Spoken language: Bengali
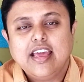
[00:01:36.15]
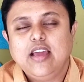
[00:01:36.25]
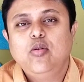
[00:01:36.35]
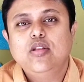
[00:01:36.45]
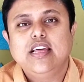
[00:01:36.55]

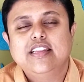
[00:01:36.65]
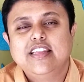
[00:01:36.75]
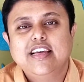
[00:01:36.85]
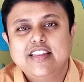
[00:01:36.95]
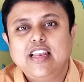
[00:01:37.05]
এগুলো দেখতে
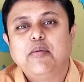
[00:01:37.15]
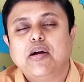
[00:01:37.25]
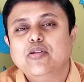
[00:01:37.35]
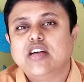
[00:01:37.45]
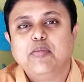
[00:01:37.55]
দেখতে না
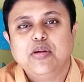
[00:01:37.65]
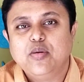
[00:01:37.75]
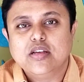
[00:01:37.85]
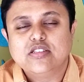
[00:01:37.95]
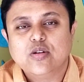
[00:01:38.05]
মানুষ হাঁপিয়ে
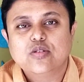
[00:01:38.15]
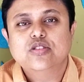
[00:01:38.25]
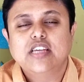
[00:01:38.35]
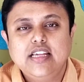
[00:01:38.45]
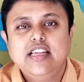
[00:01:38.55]
উঠেছিল তো
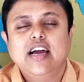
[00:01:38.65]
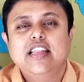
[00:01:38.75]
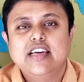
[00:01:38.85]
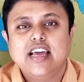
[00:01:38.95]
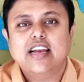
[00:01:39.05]
সেই জায়গা
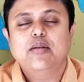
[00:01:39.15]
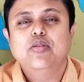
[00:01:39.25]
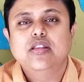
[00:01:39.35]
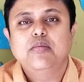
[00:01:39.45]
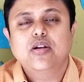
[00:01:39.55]
থেকে একটা
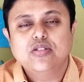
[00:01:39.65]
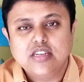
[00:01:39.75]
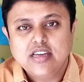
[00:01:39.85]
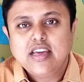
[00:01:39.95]
বলতে পারো যে